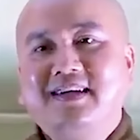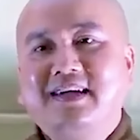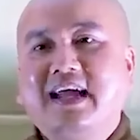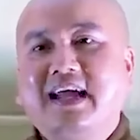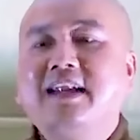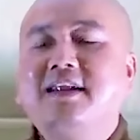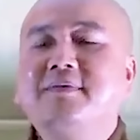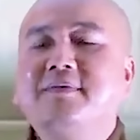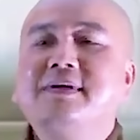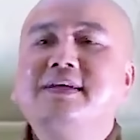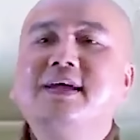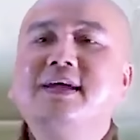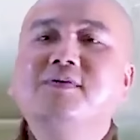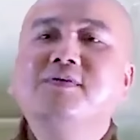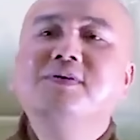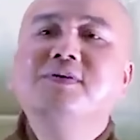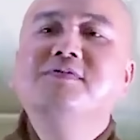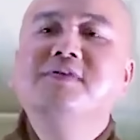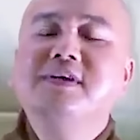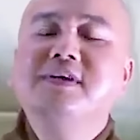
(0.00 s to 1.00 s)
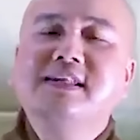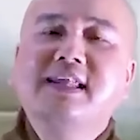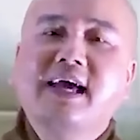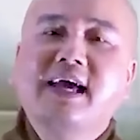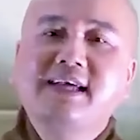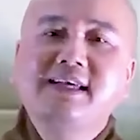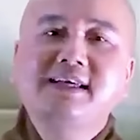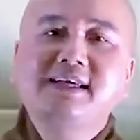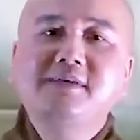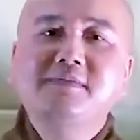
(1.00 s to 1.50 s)
Hay là bây giờ quý vị
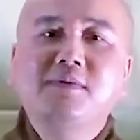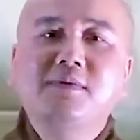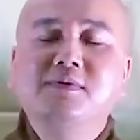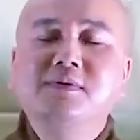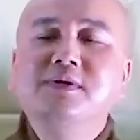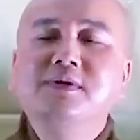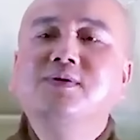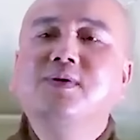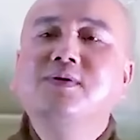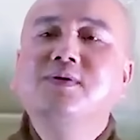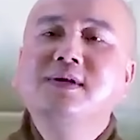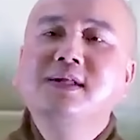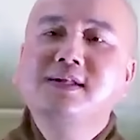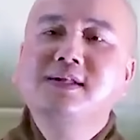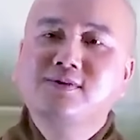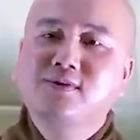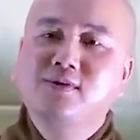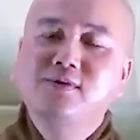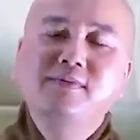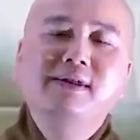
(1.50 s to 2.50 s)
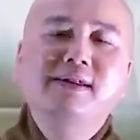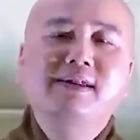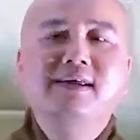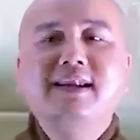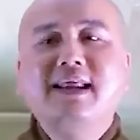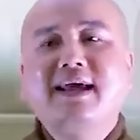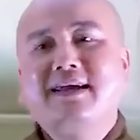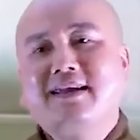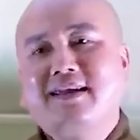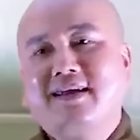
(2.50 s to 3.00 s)
thấy một đứa con nít của mình
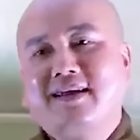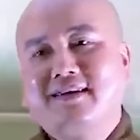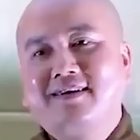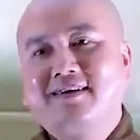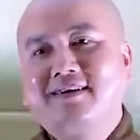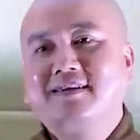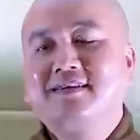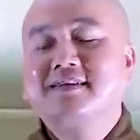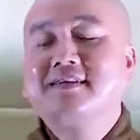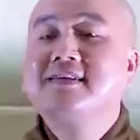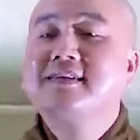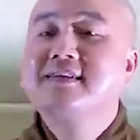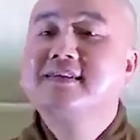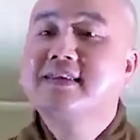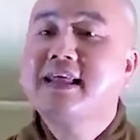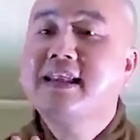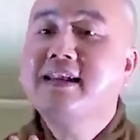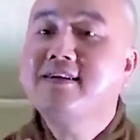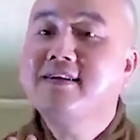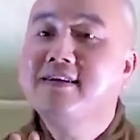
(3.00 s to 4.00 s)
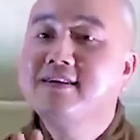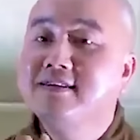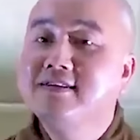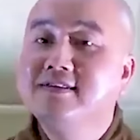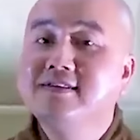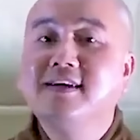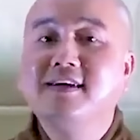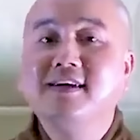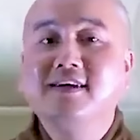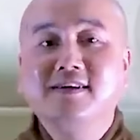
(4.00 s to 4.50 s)
ở đây nè, tánh nó
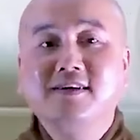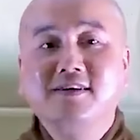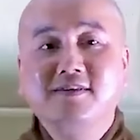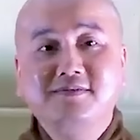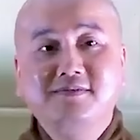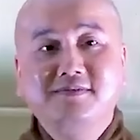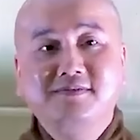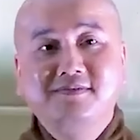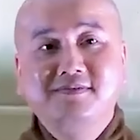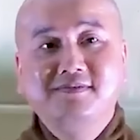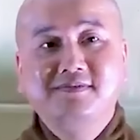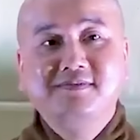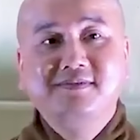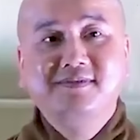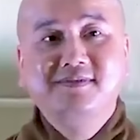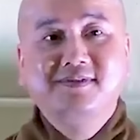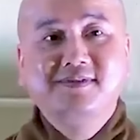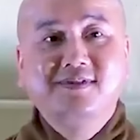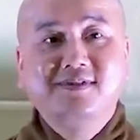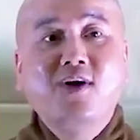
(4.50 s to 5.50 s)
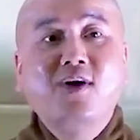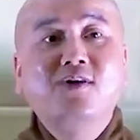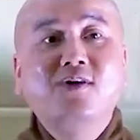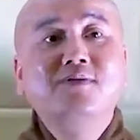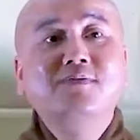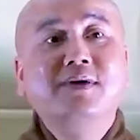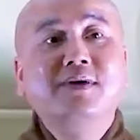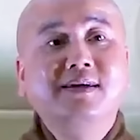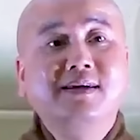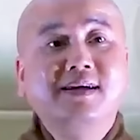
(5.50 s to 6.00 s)
lương thiện không? Con
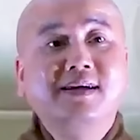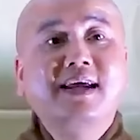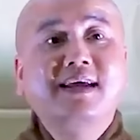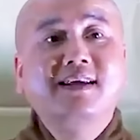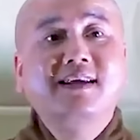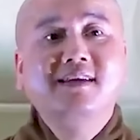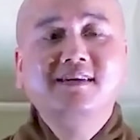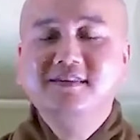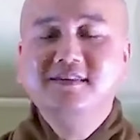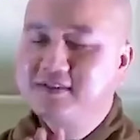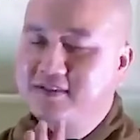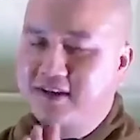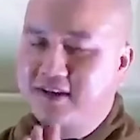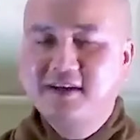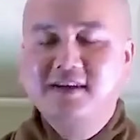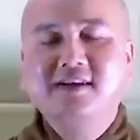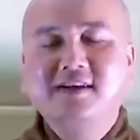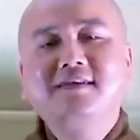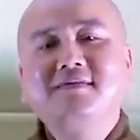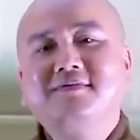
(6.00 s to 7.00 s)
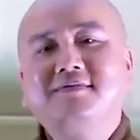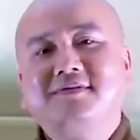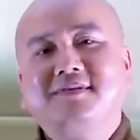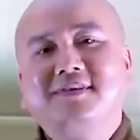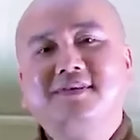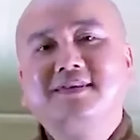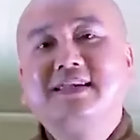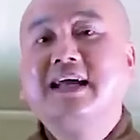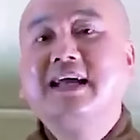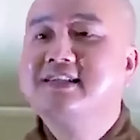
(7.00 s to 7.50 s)
của mình ở đây là lương thiện lắm.
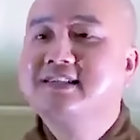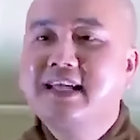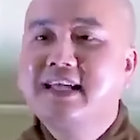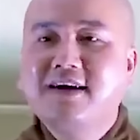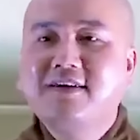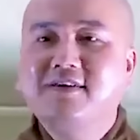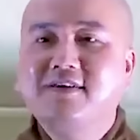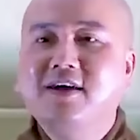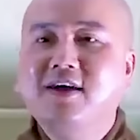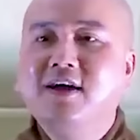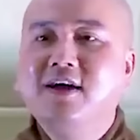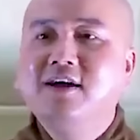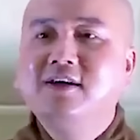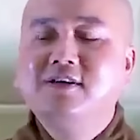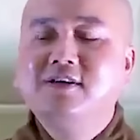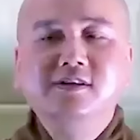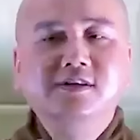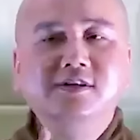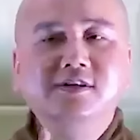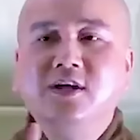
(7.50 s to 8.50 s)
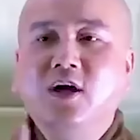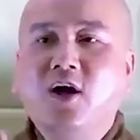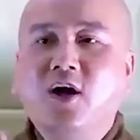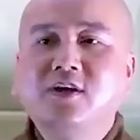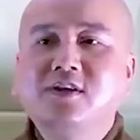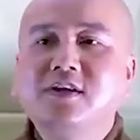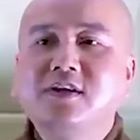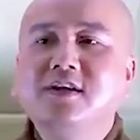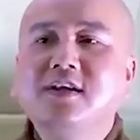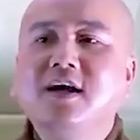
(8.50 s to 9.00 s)
Tại sao? Từ
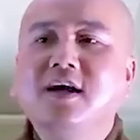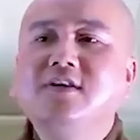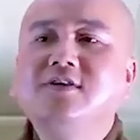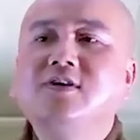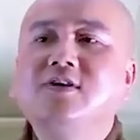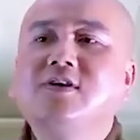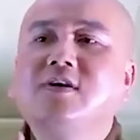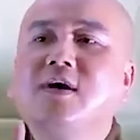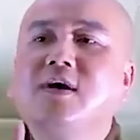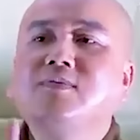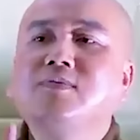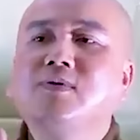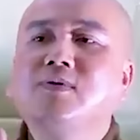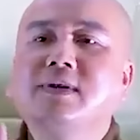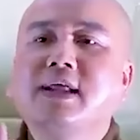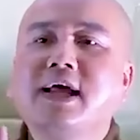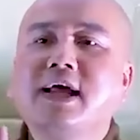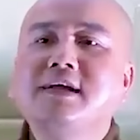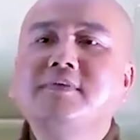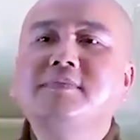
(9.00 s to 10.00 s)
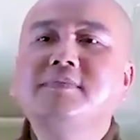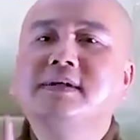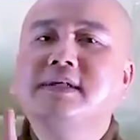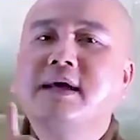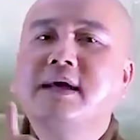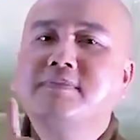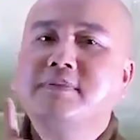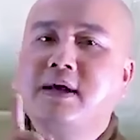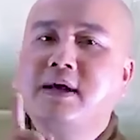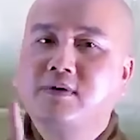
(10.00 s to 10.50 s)
nhỏ tới lớn nó không có thấy mình
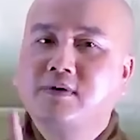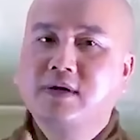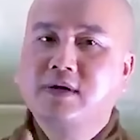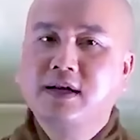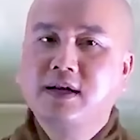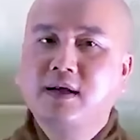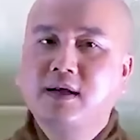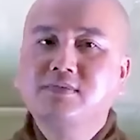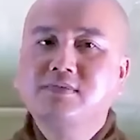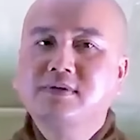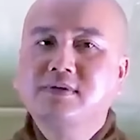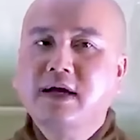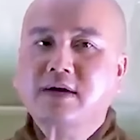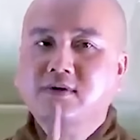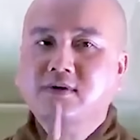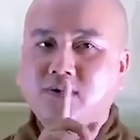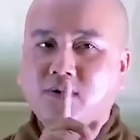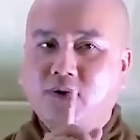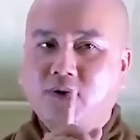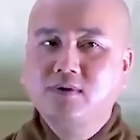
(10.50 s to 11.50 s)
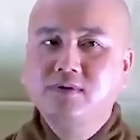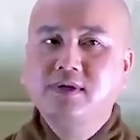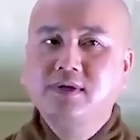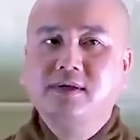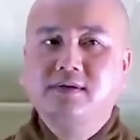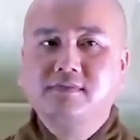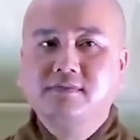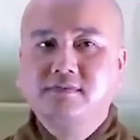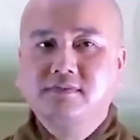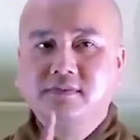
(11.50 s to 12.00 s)
đập đầu cá lóc, cắt cổ
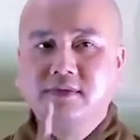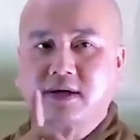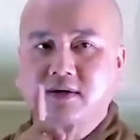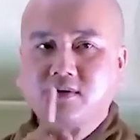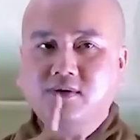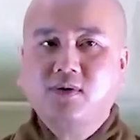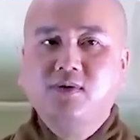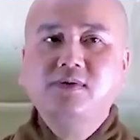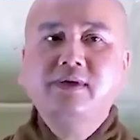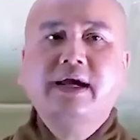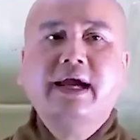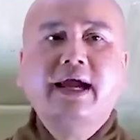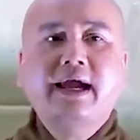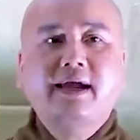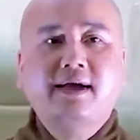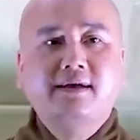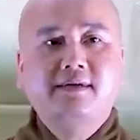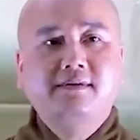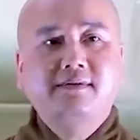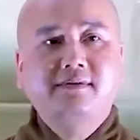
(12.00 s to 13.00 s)
vịt, cắt cổ gà.